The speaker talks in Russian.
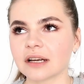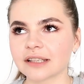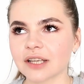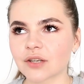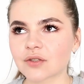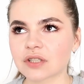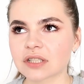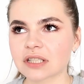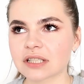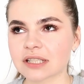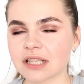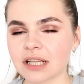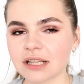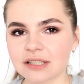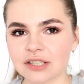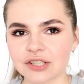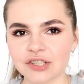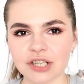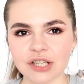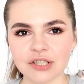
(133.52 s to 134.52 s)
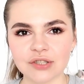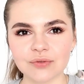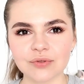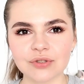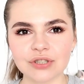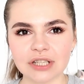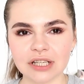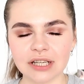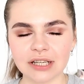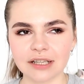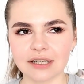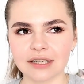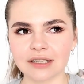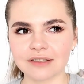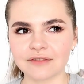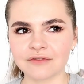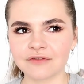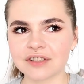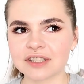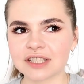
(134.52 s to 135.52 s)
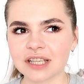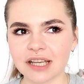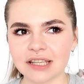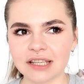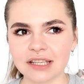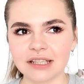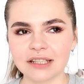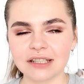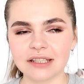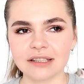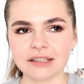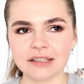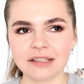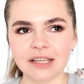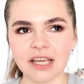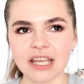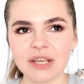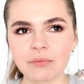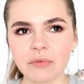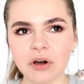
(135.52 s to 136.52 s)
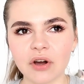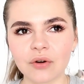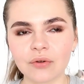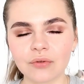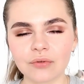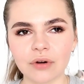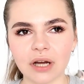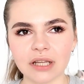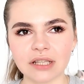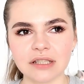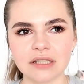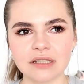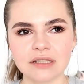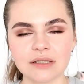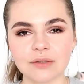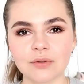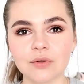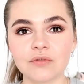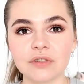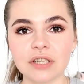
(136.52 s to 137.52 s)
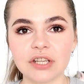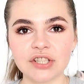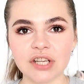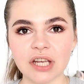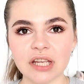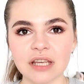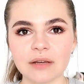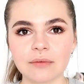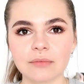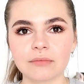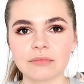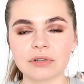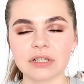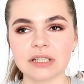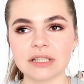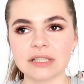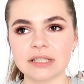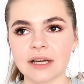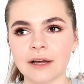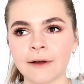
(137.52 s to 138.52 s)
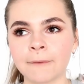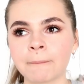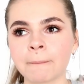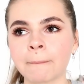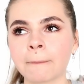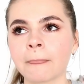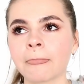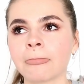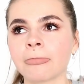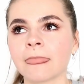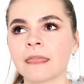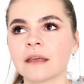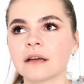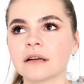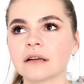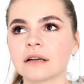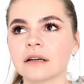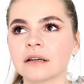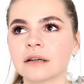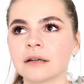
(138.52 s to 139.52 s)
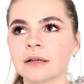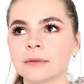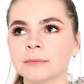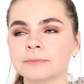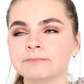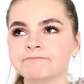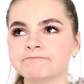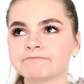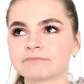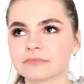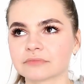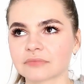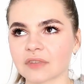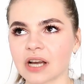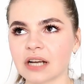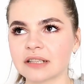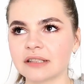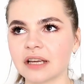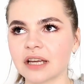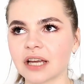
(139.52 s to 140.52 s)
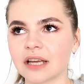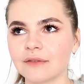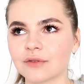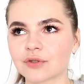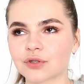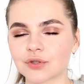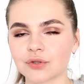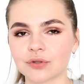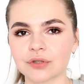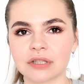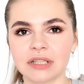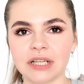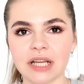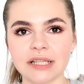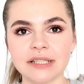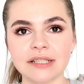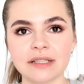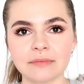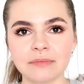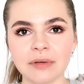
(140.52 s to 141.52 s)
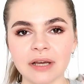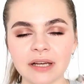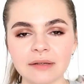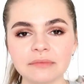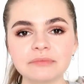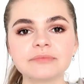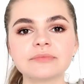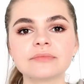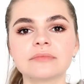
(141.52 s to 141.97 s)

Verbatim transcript: я уже сказала, сейчас уже вязание я не могу отнести к увлечениям, хотя э, когда я вижу что-то для себя,